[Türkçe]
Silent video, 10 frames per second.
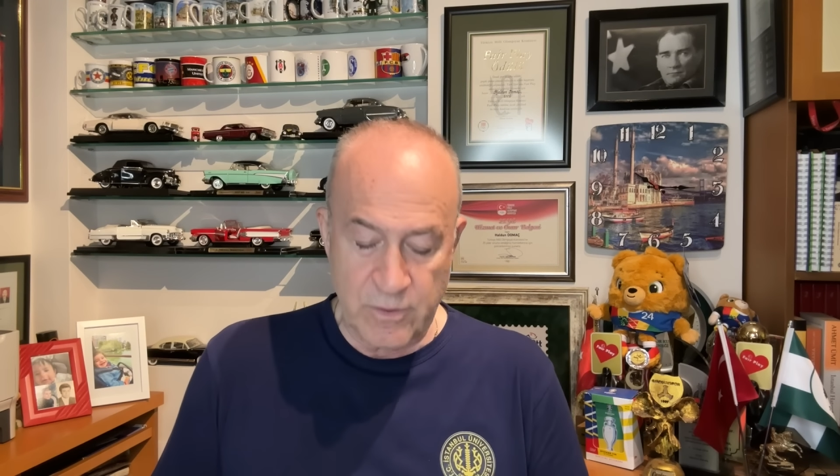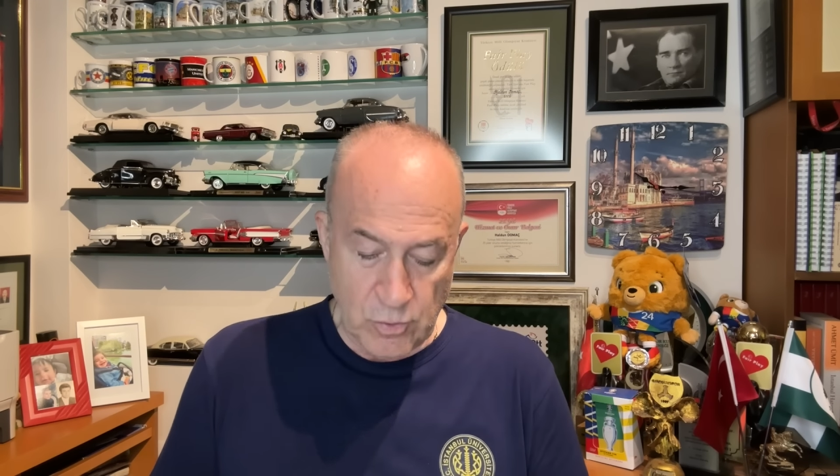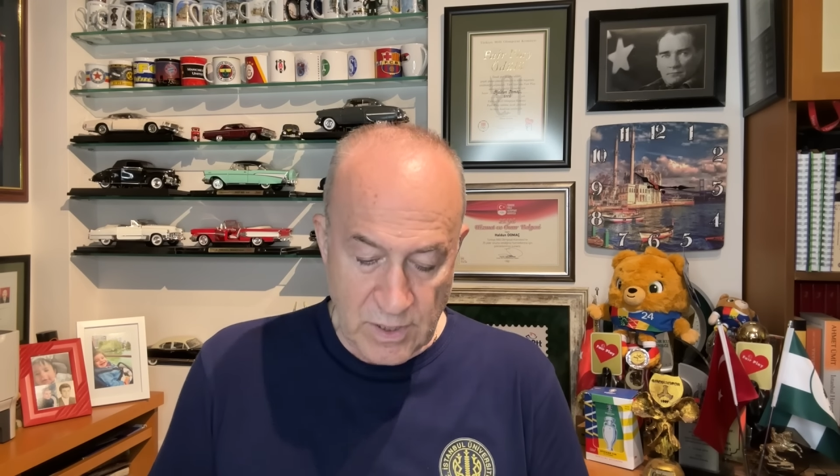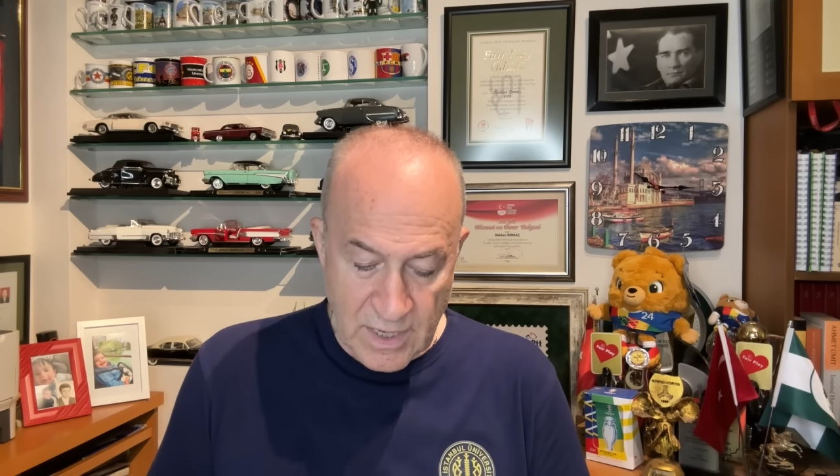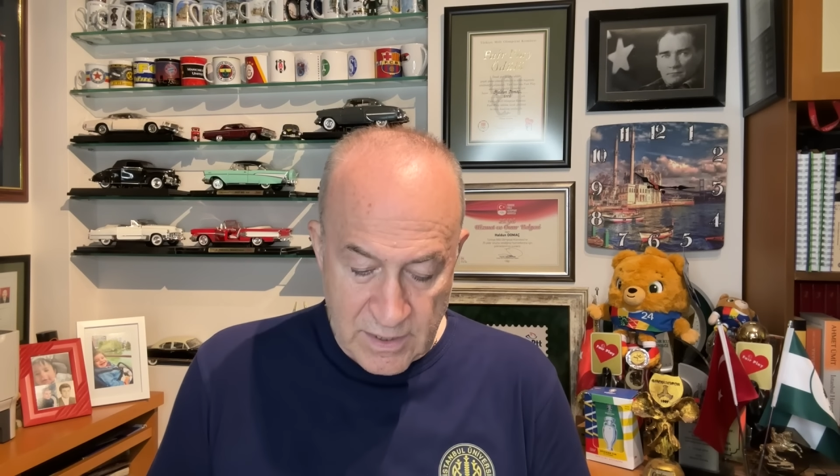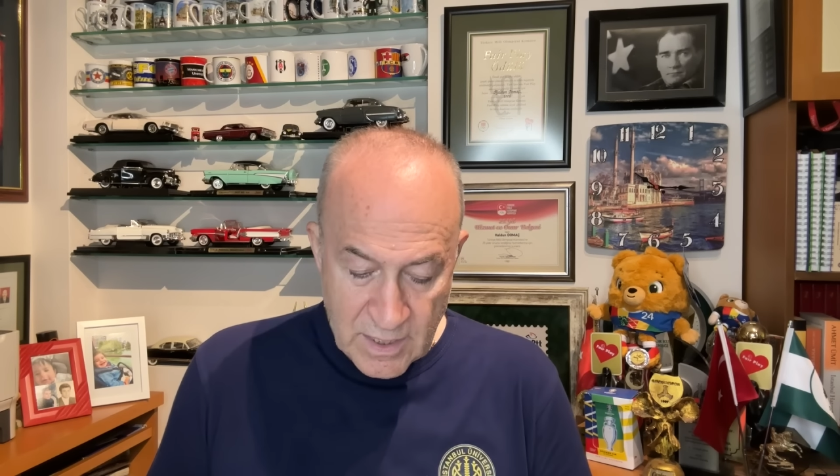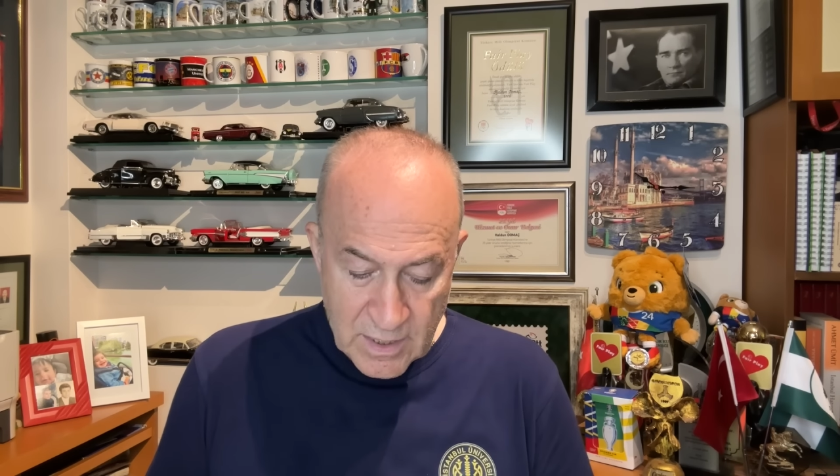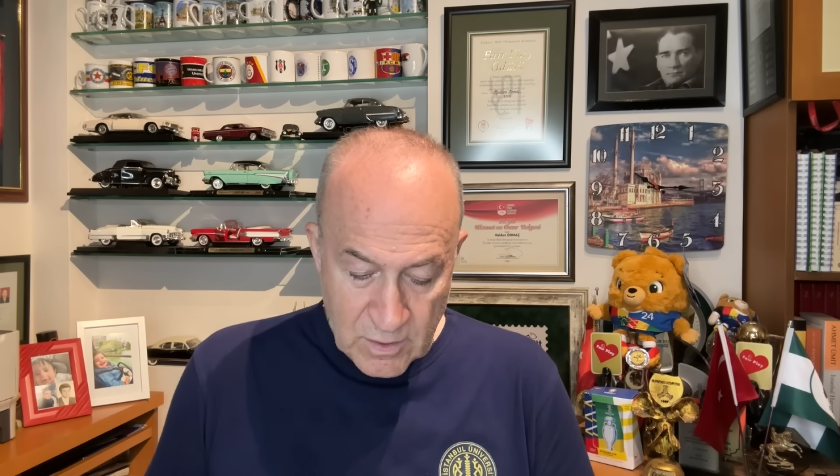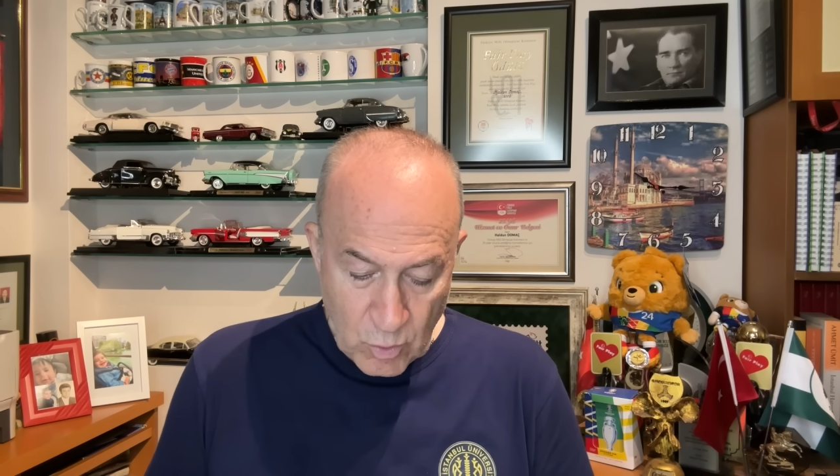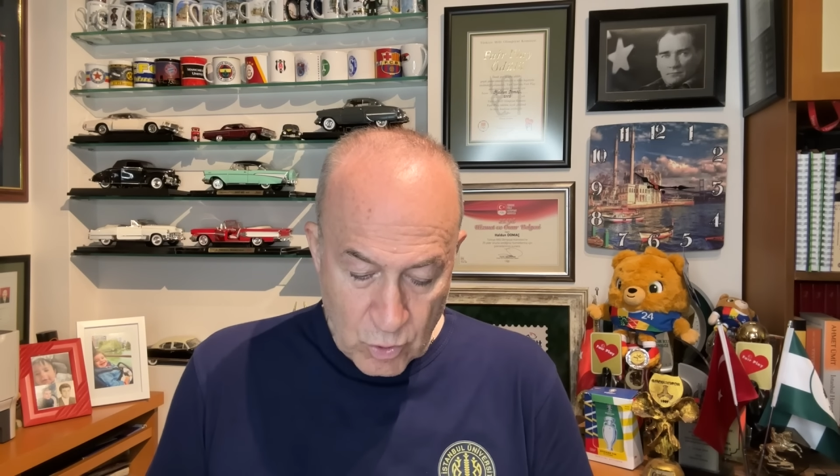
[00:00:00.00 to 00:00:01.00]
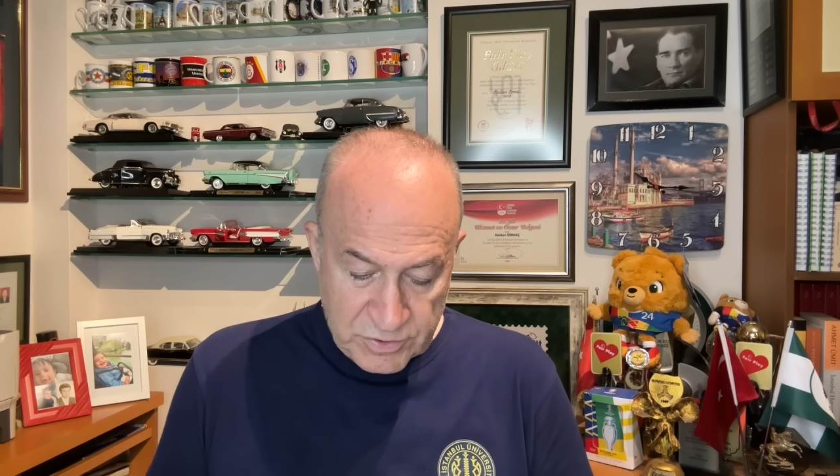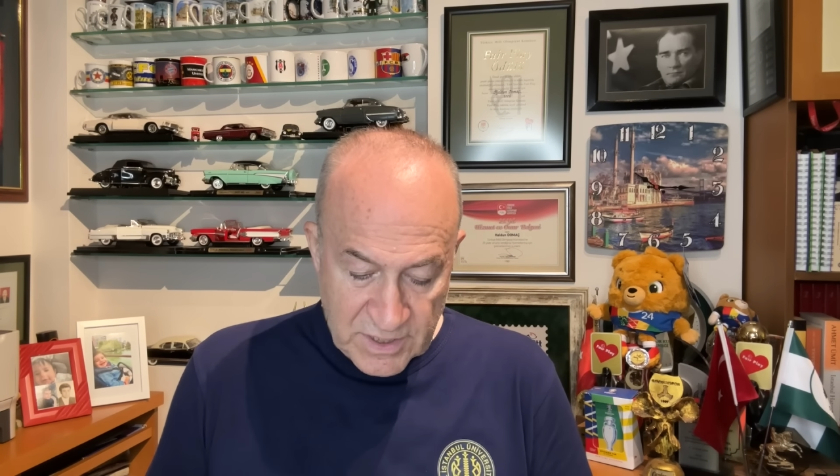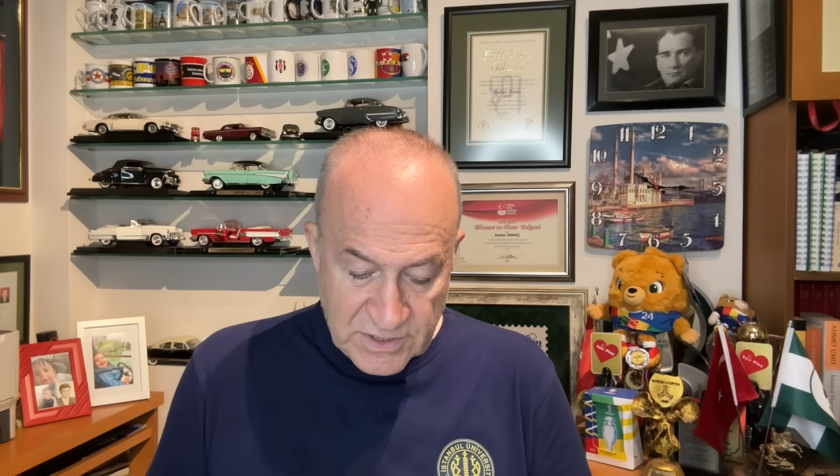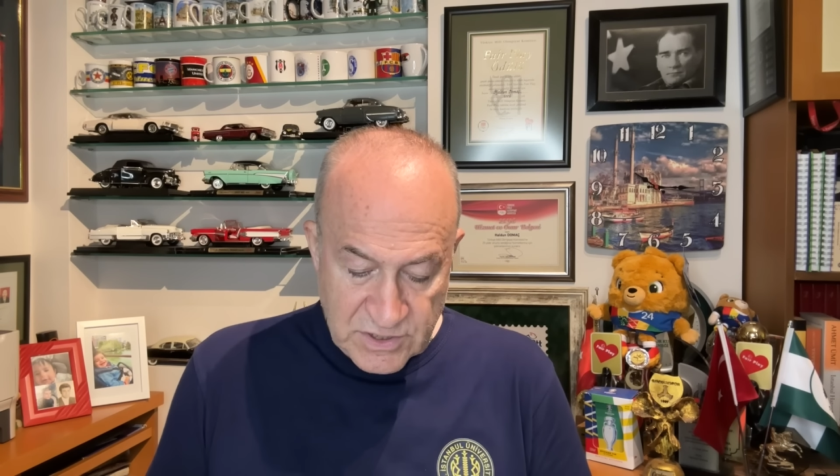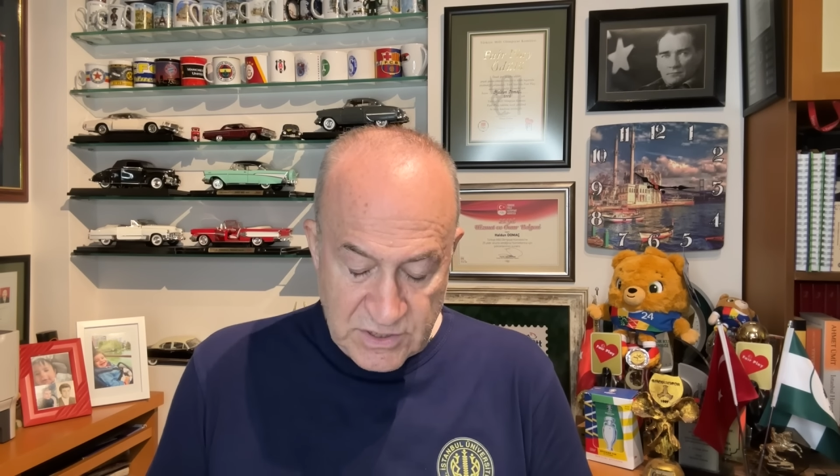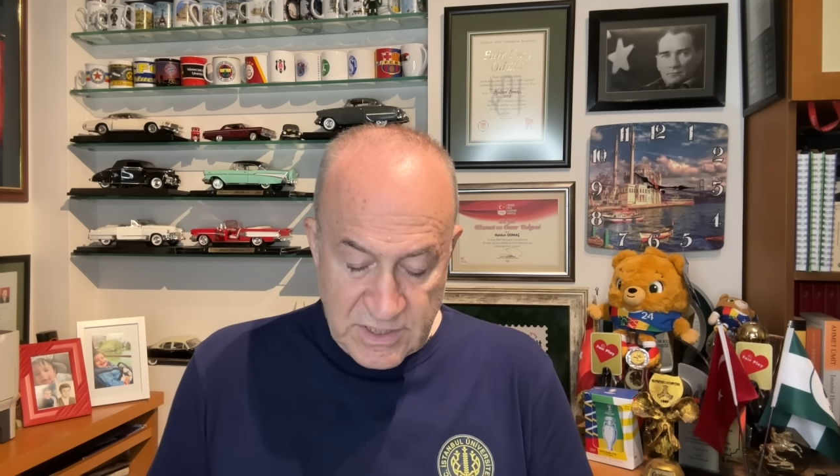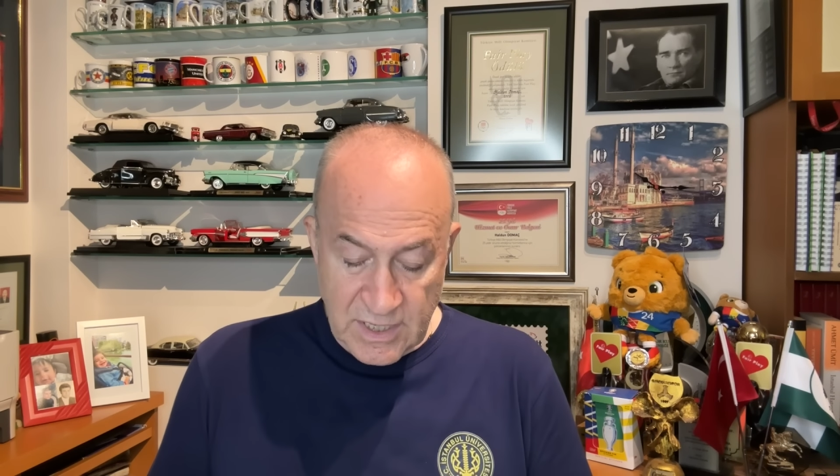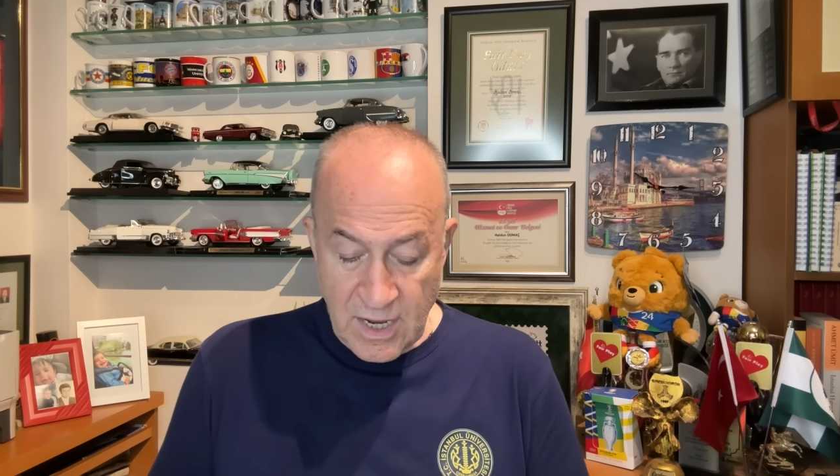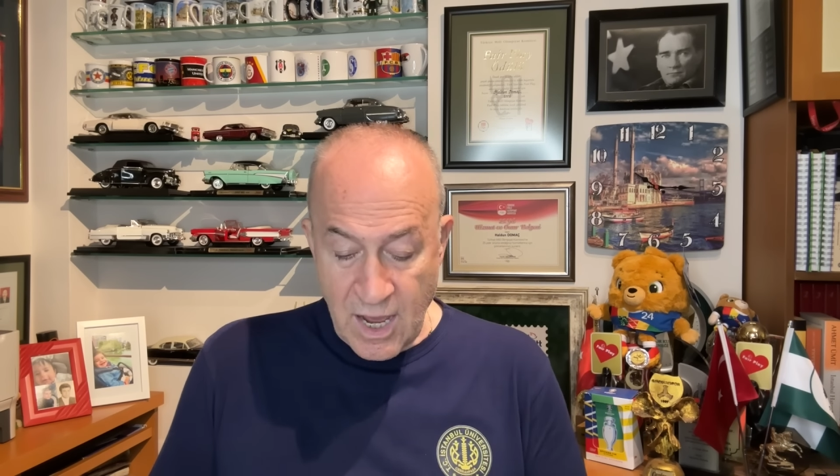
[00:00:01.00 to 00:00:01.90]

olarak ortaya çıkacak.